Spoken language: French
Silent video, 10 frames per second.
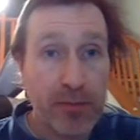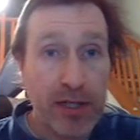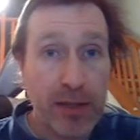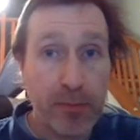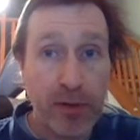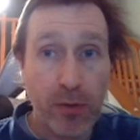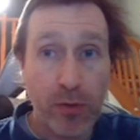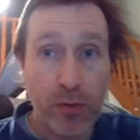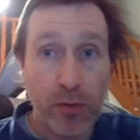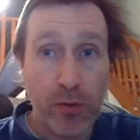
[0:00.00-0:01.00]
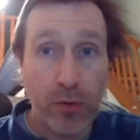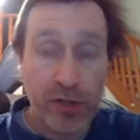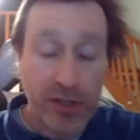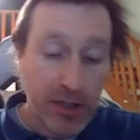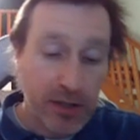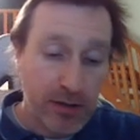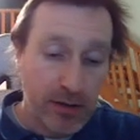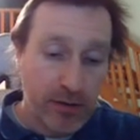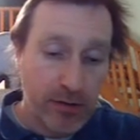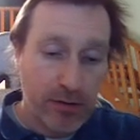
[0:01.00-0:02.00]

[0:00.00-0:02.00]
elle n'est pas au, CAC, hein,